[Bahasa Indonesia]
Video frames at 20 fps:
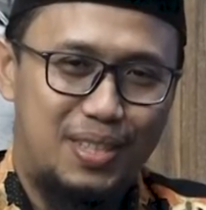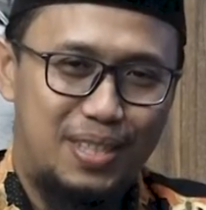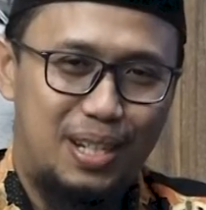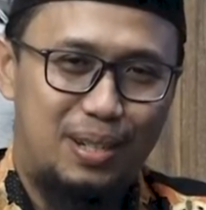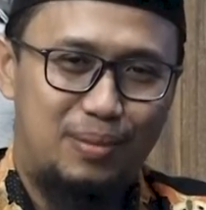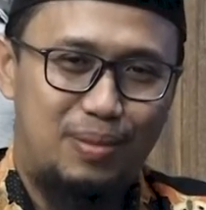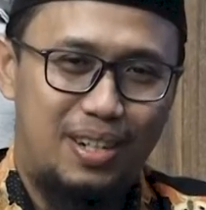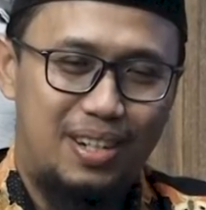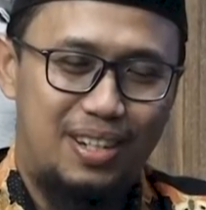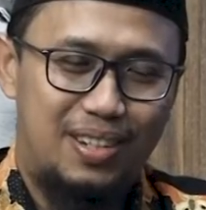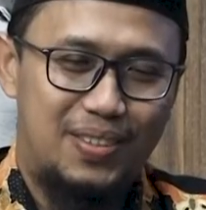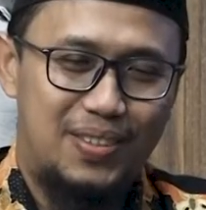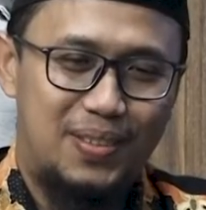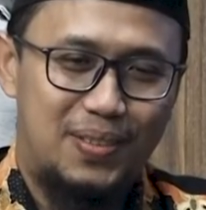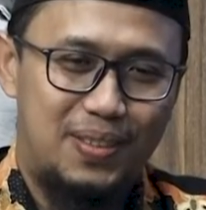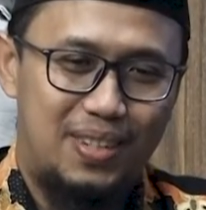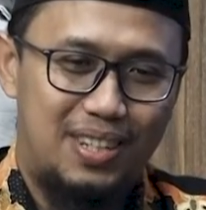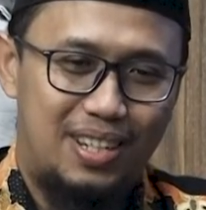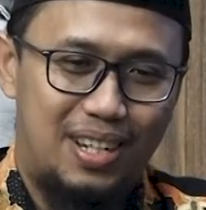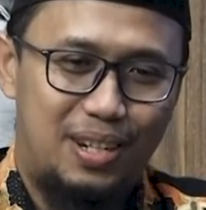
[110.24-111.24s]
wassalamu ala
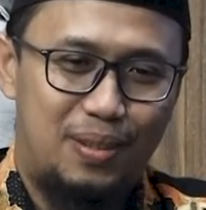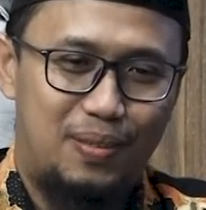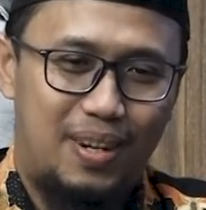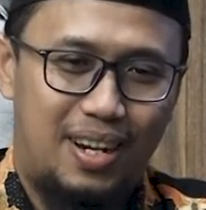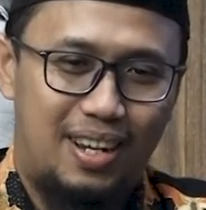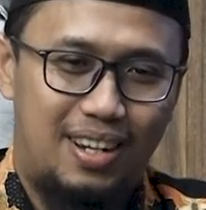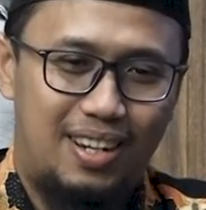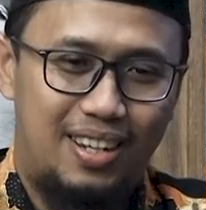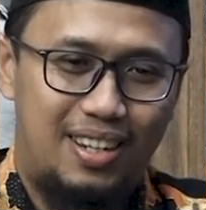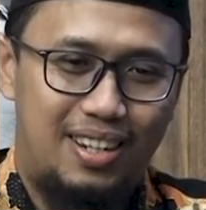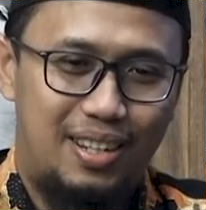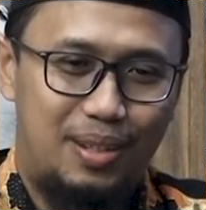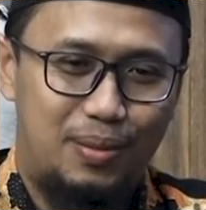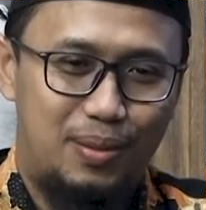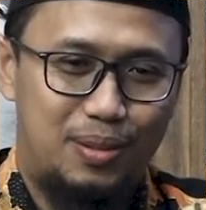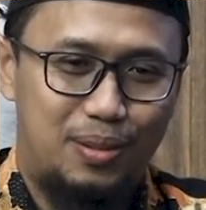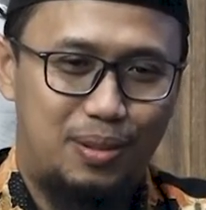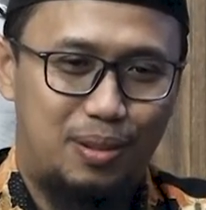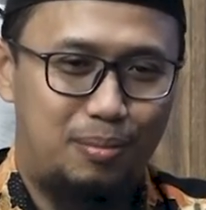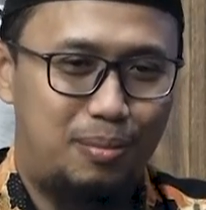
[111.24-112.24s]
Rasulillah wa ala alihi
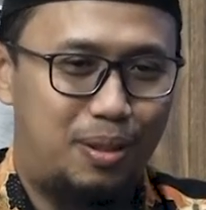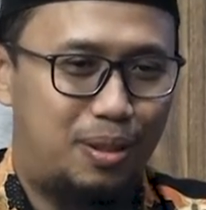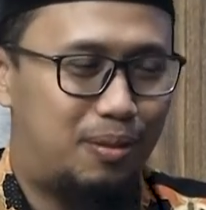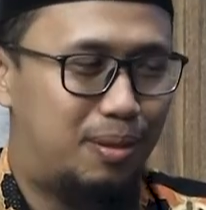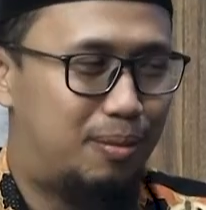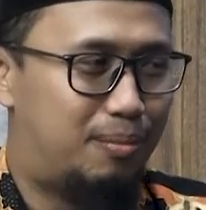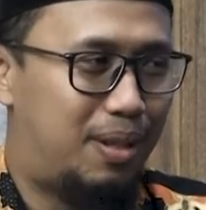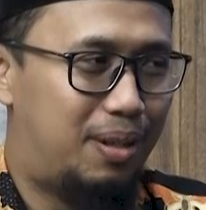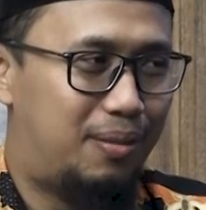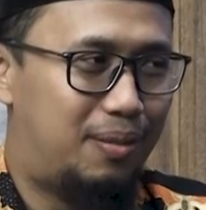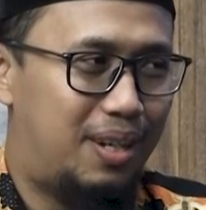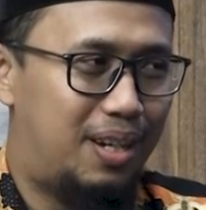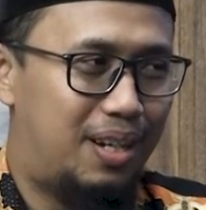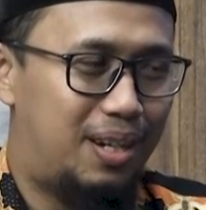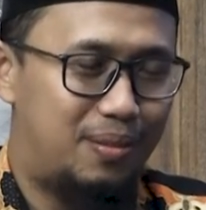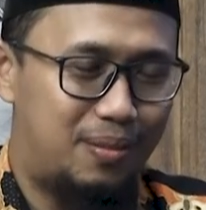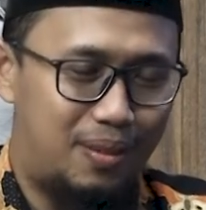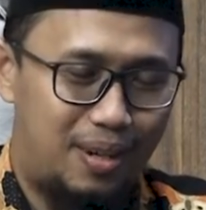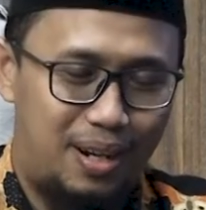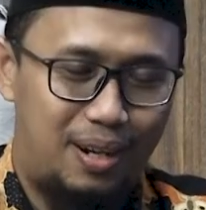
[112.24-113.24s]
wa sahbihi wa man
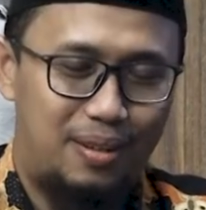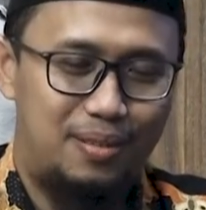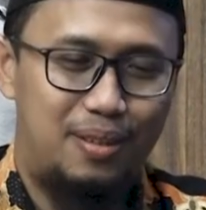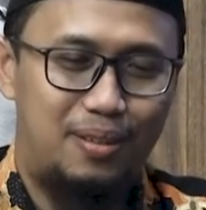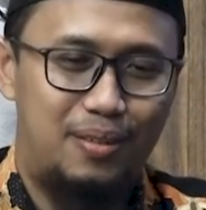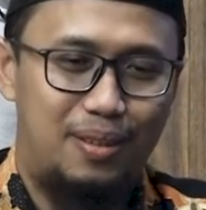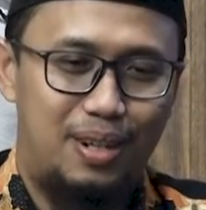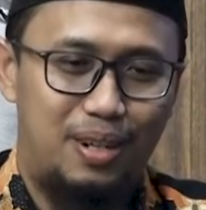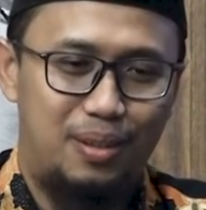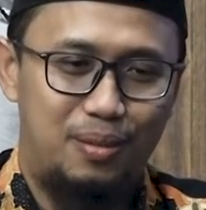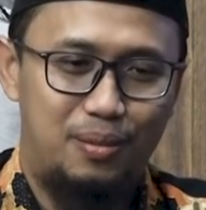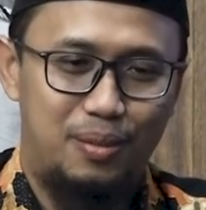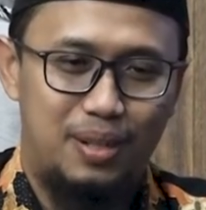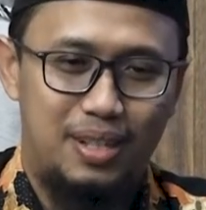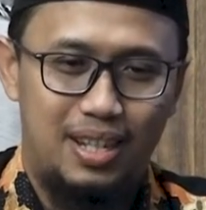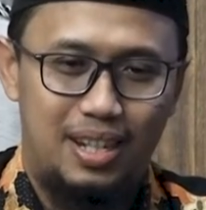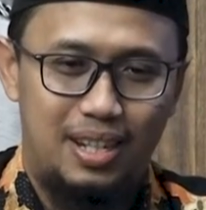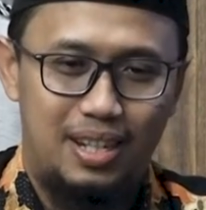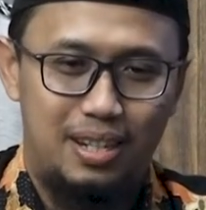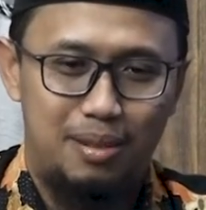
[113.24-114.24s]
wala Wala hawla wala
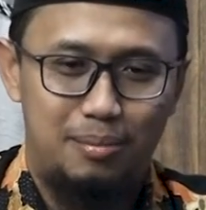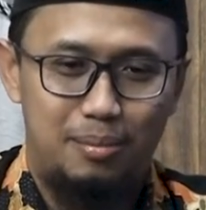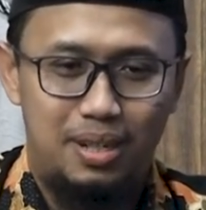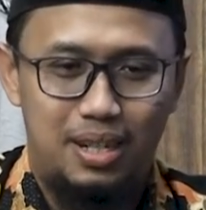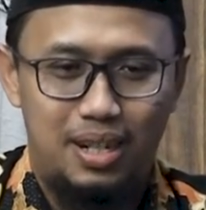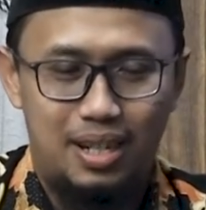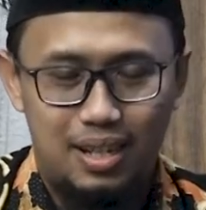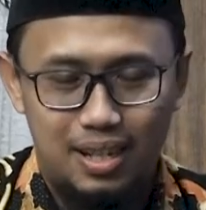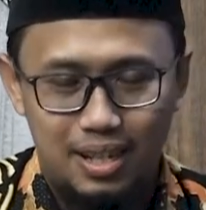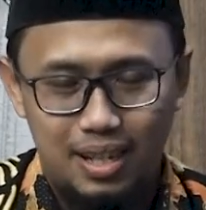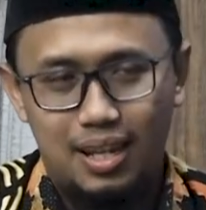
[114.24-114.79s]
quwata illa billah.